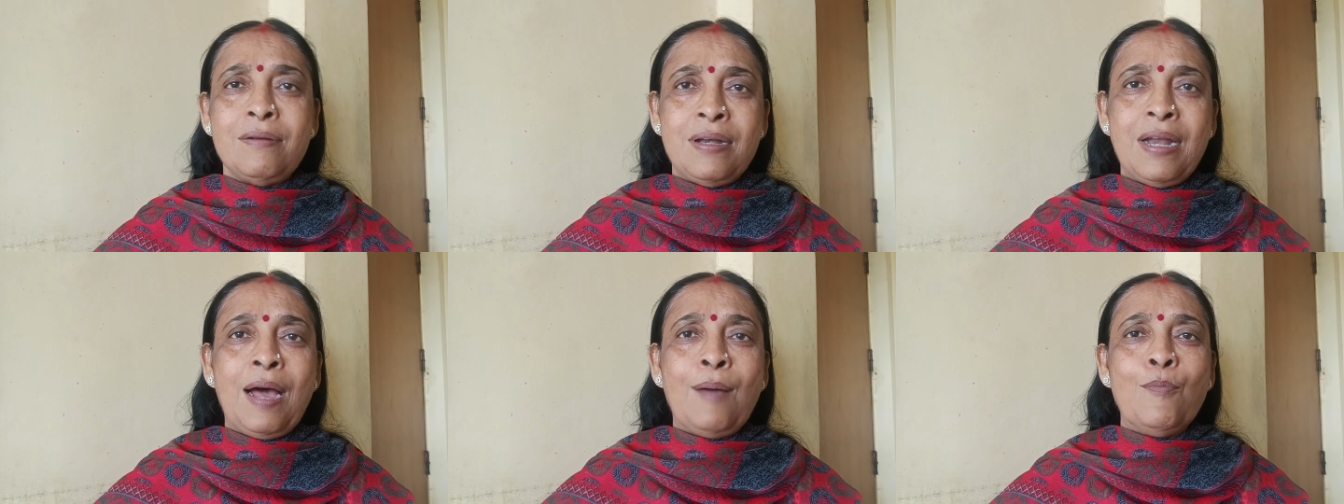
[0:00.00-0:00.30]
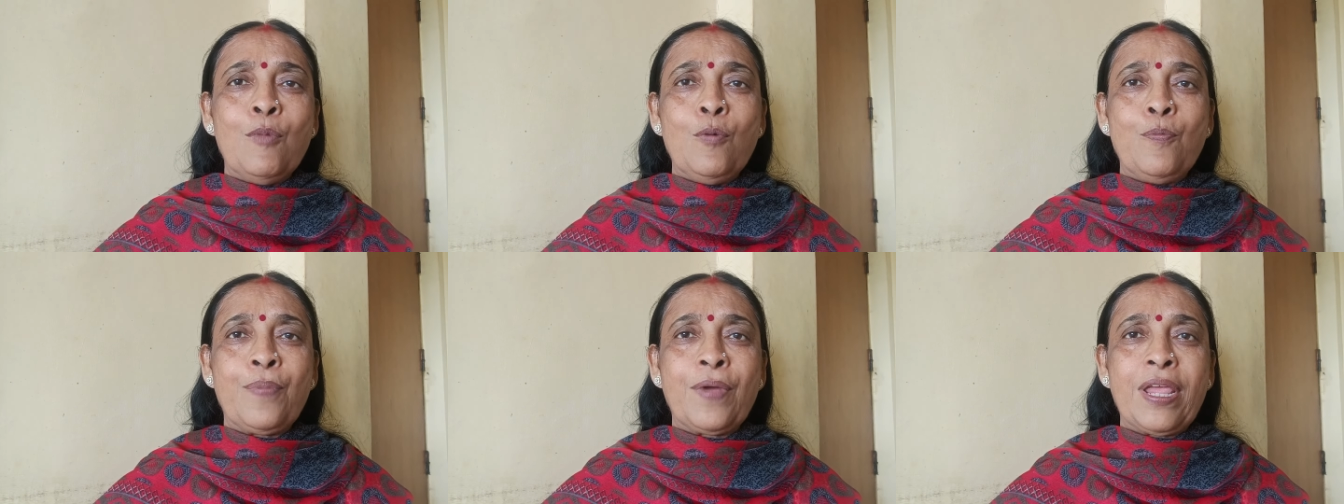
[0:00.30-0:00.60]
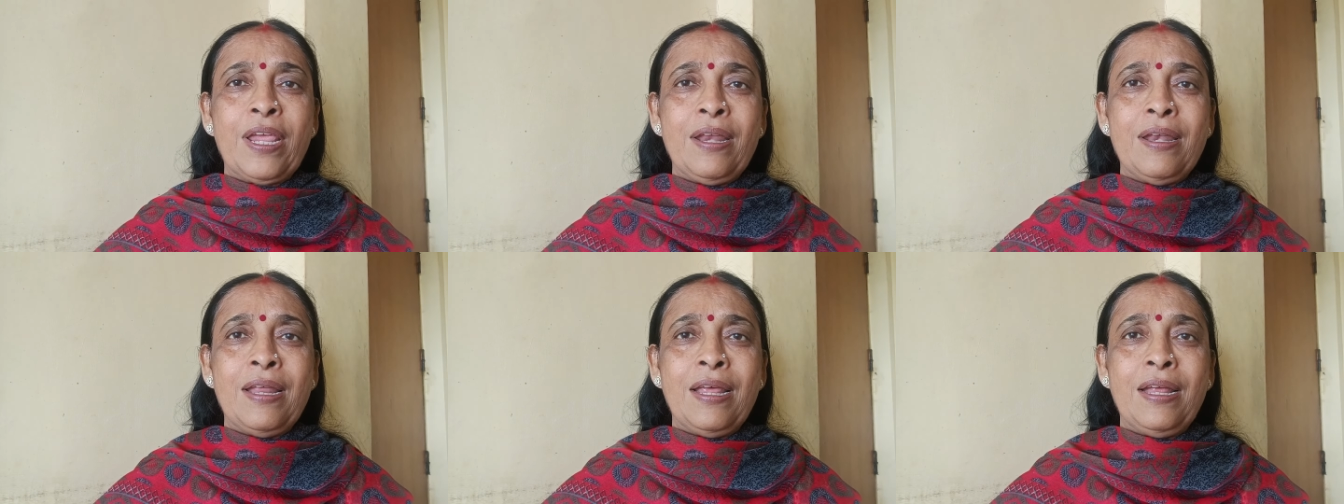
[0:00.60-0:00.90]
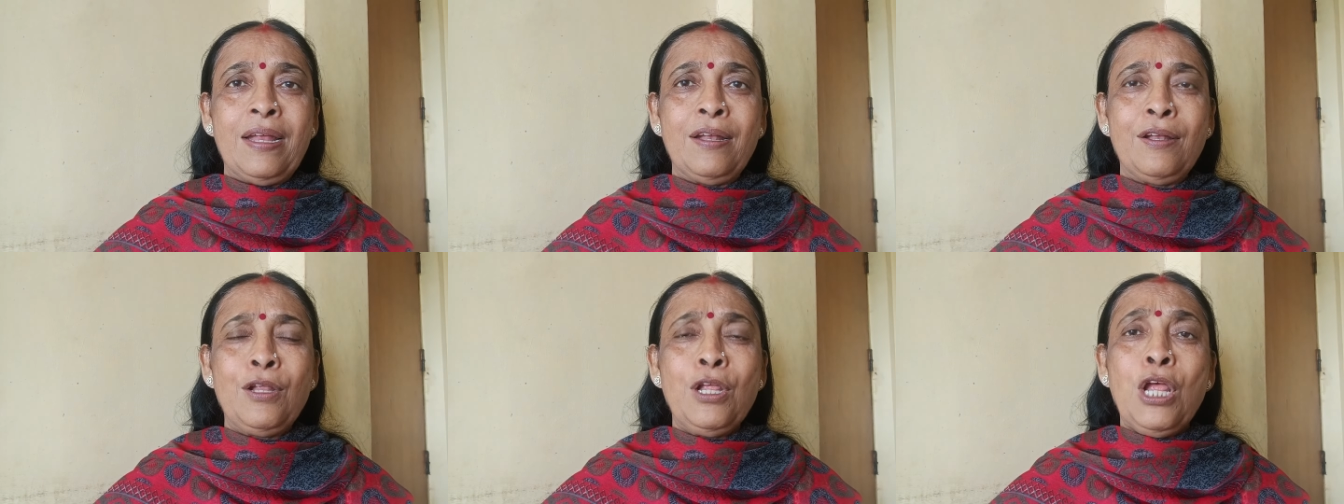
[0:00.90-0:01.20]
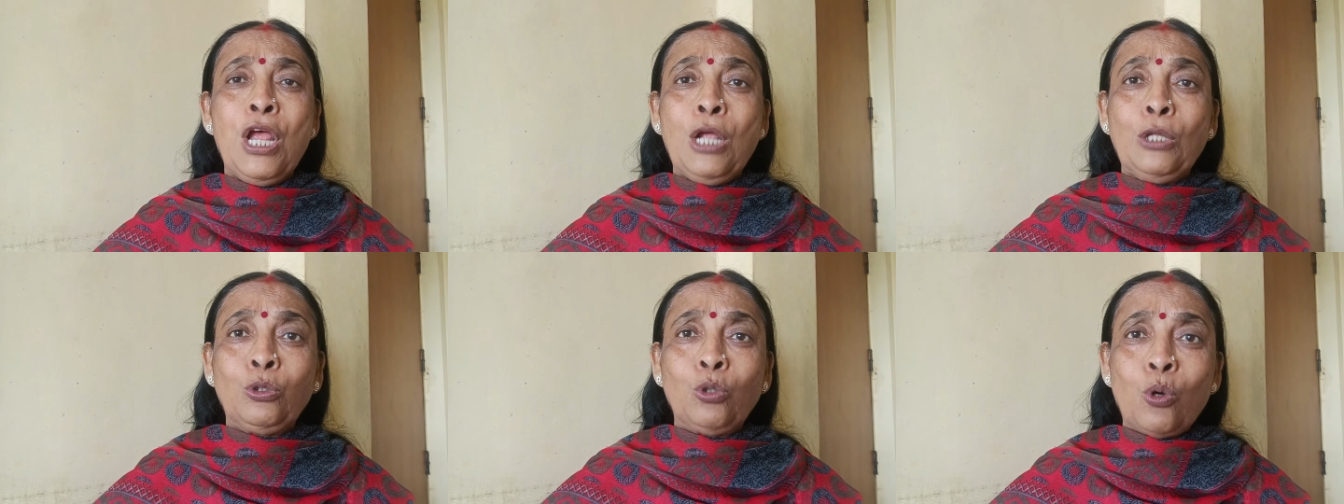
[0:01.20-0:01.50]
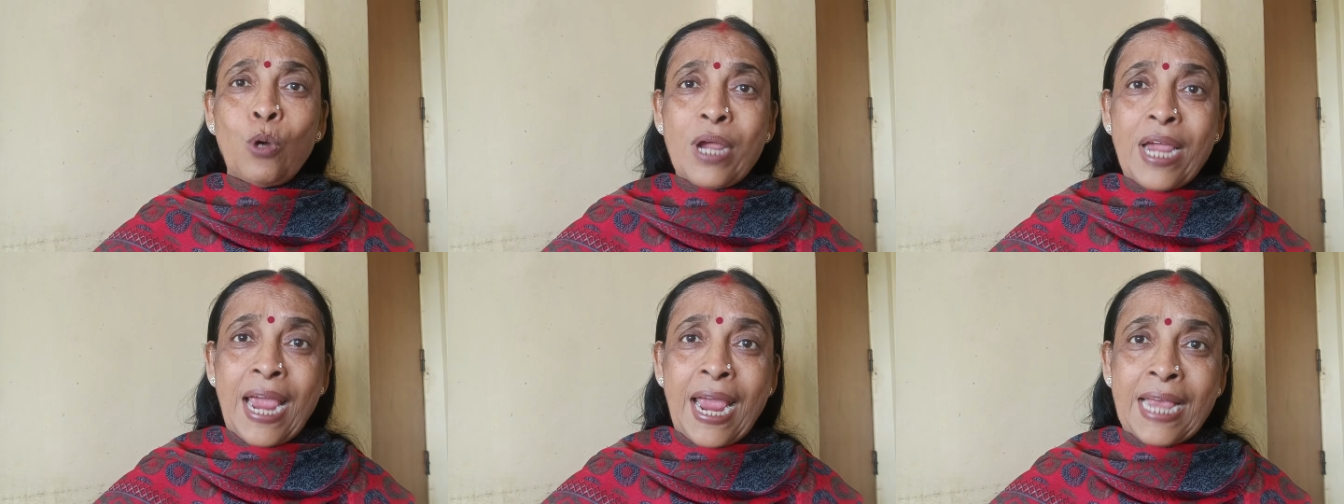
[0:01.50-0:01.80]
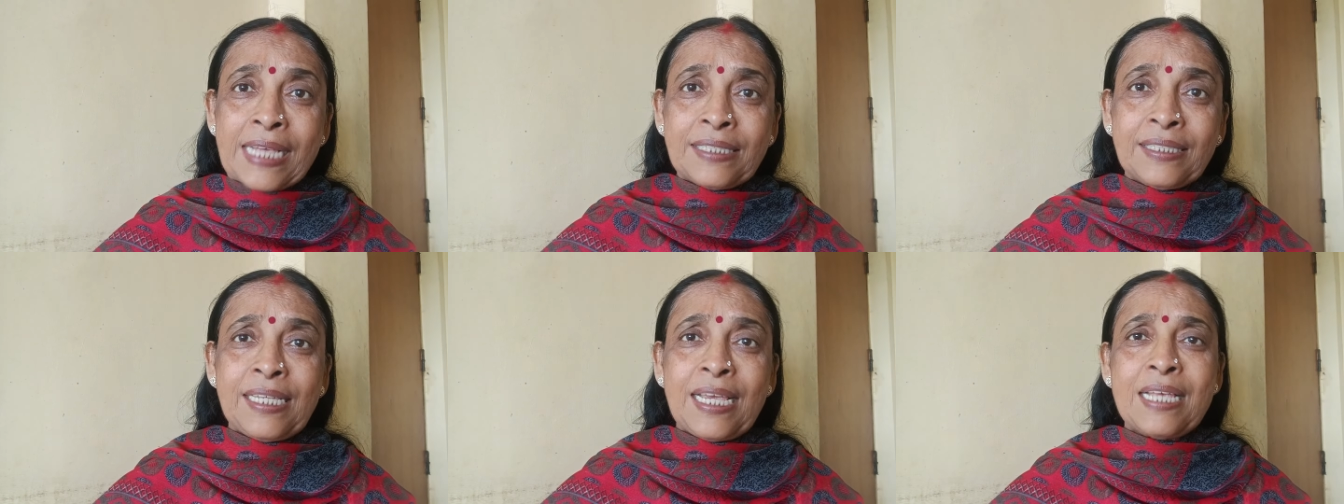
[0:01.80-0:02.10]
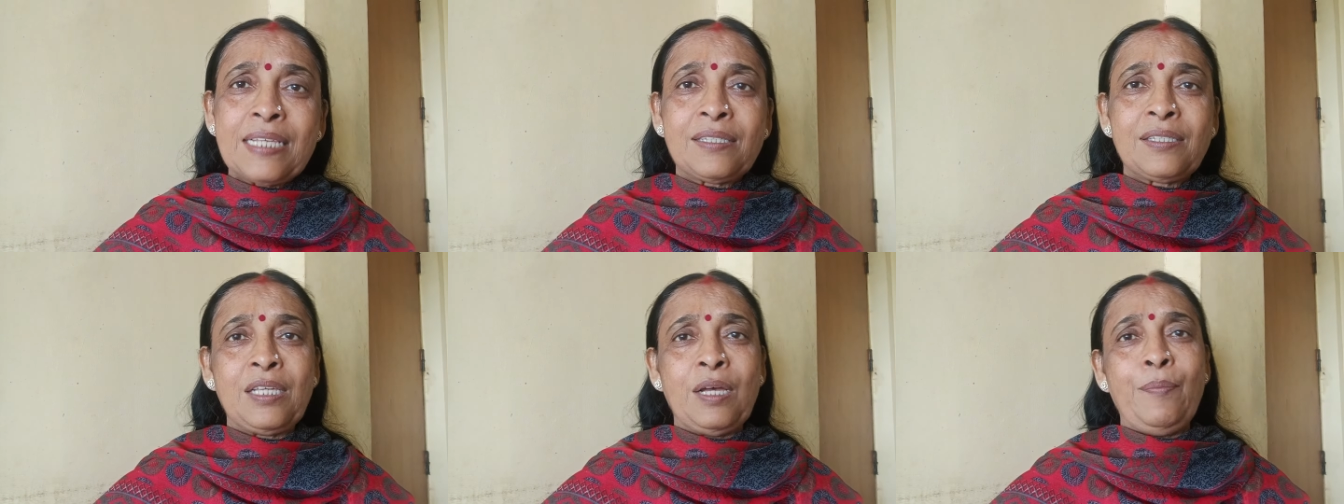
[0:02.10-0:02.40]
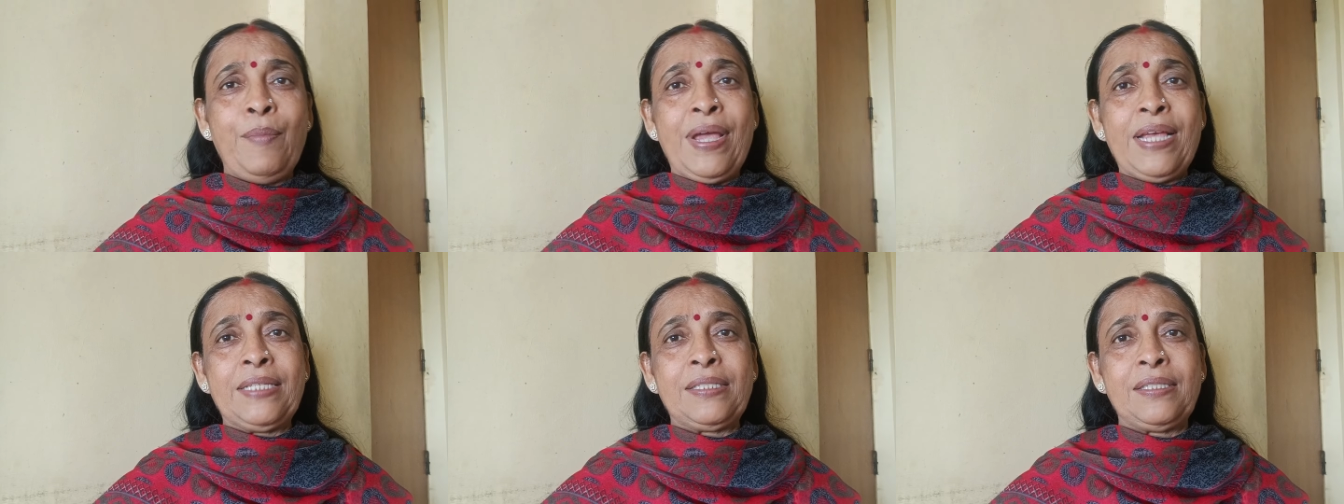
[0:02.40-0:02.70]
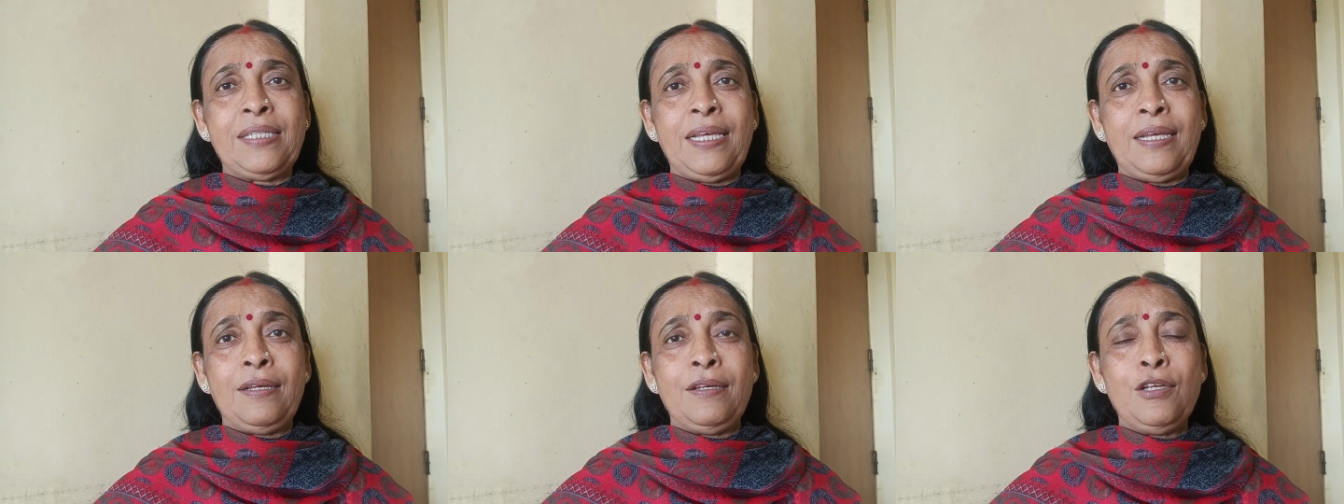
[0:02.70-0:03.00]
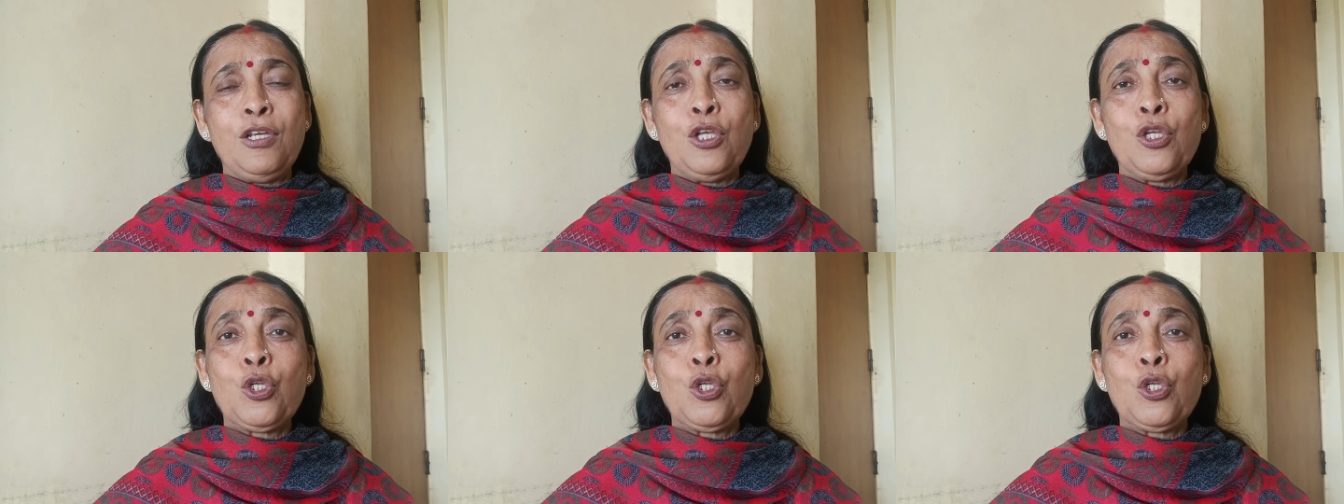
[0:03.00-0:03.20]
नामुमकिन है तो ऐसे समय से